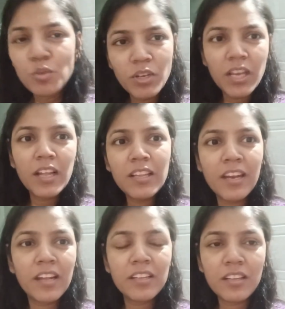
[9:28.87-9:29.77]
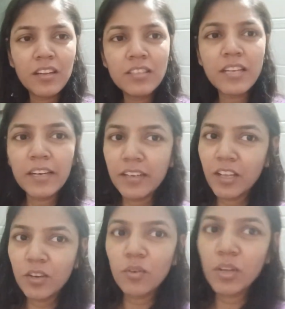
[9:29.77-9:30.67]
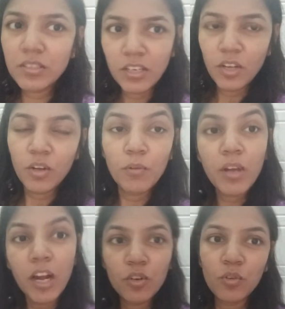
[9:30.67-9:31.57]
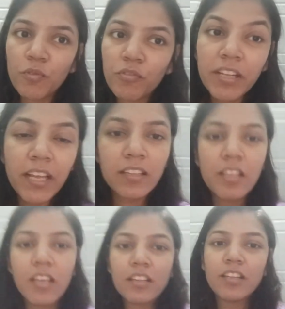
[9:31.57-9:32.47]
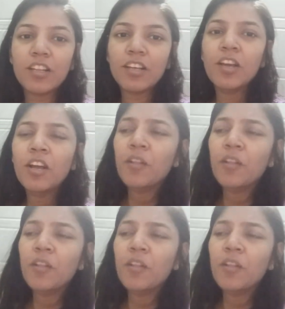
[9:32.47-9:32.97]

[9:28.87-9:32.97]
छुट्टी का दिन रहता था ना सैटरडे को या संडे को हम लोग कार्टून मूवी देखते ही देखते थे